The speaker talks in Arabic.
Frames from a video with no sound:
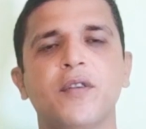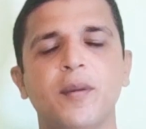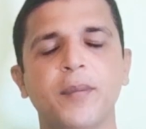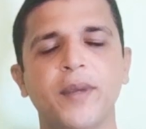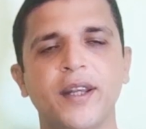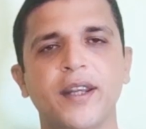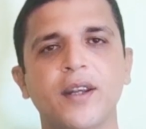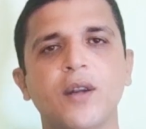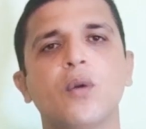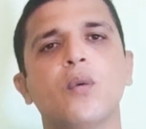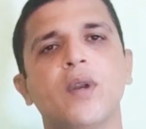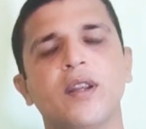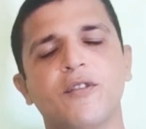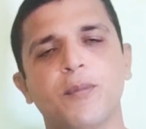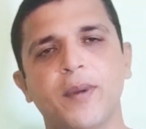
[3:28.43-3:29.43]
في الميننج
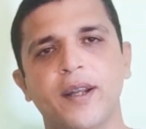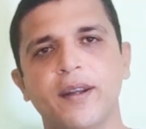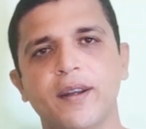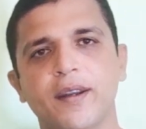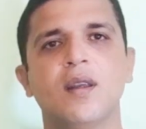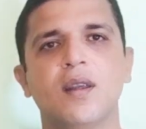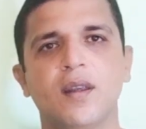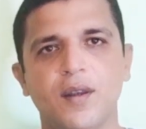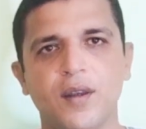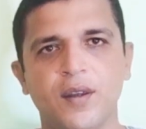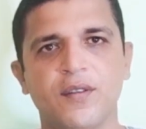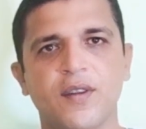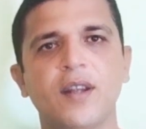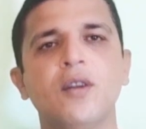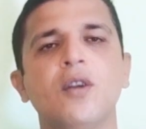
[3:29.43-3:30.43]
والسبيلنج
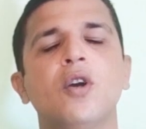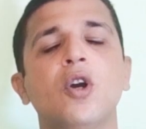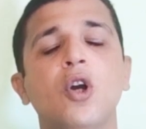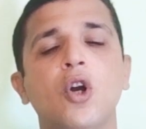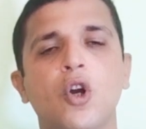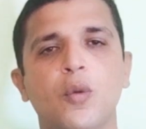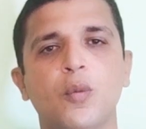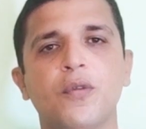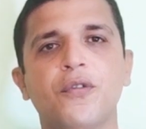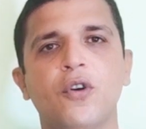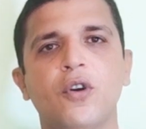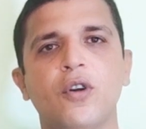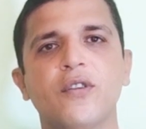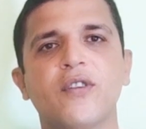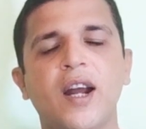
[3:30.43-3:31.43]
إذا
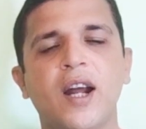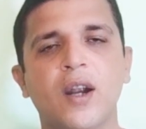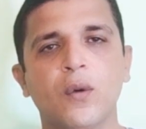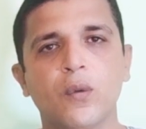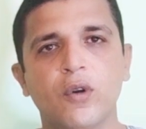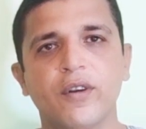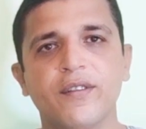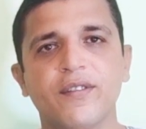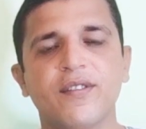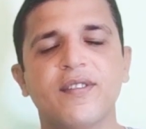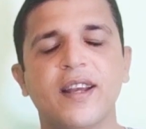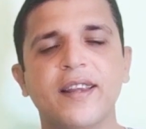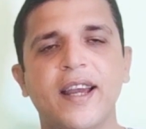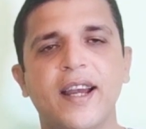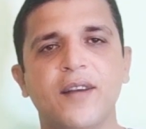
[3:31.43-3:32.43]
homophones are words
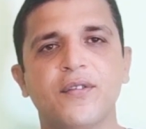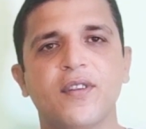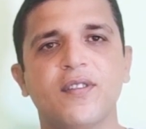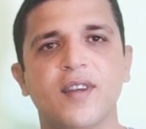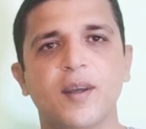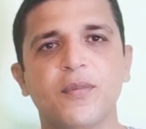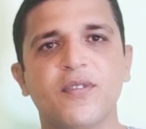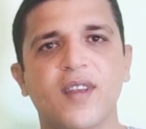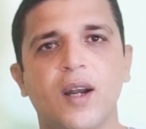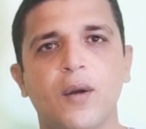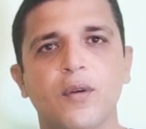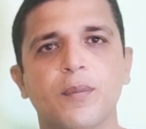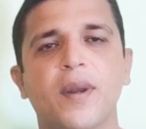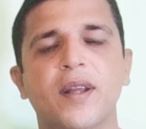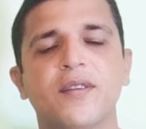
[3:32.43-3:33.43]
that have the same
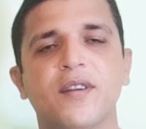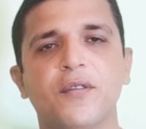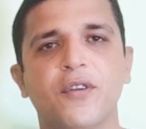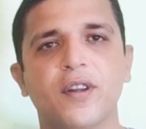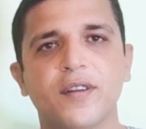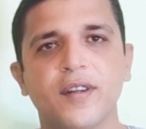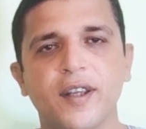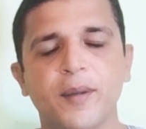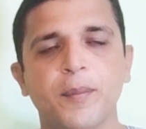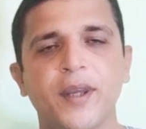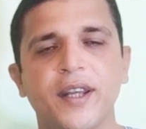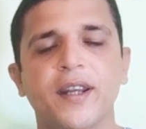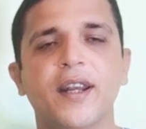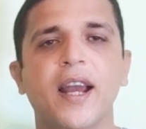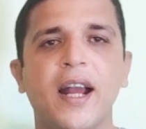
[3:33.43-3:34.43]
sound but different in
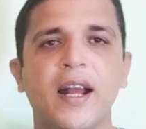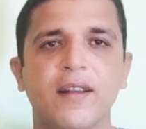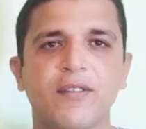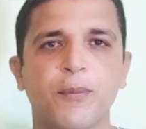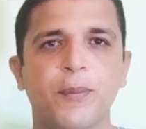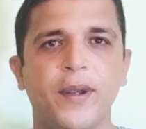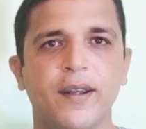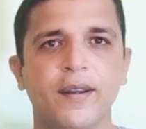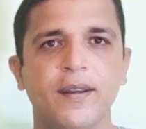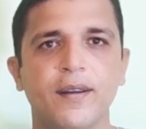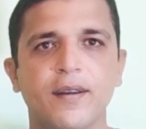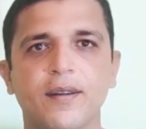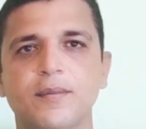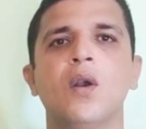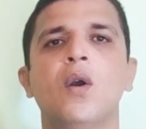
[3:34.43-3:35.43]
meaning and spelling
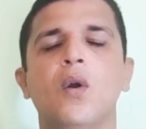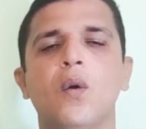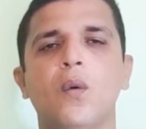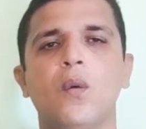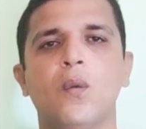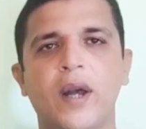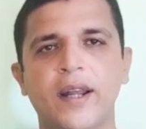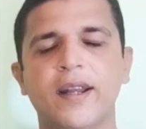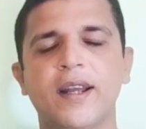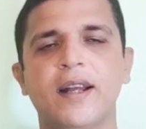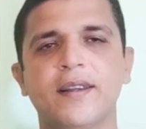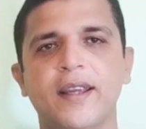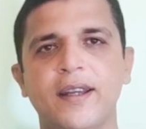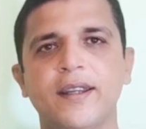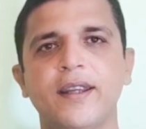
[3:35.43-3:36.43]
وهرجع
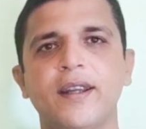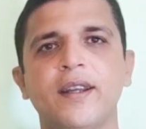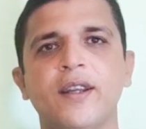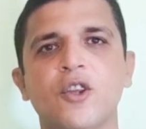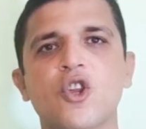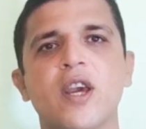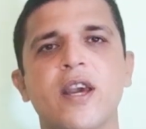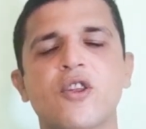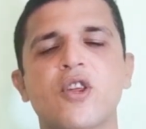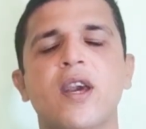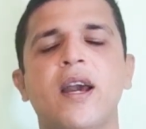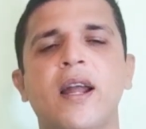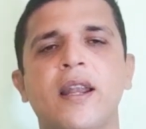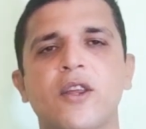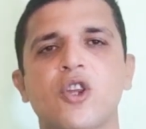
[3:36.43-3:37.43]
تاني للشاشة
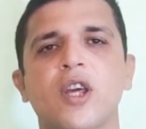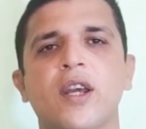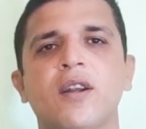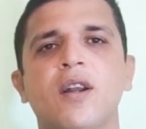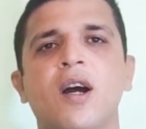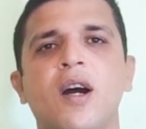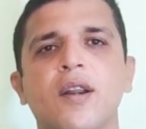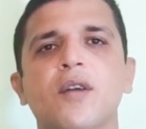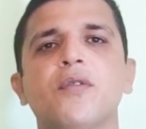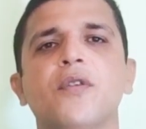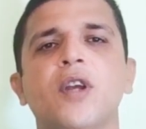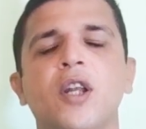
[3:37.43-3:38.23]
علشان أعرف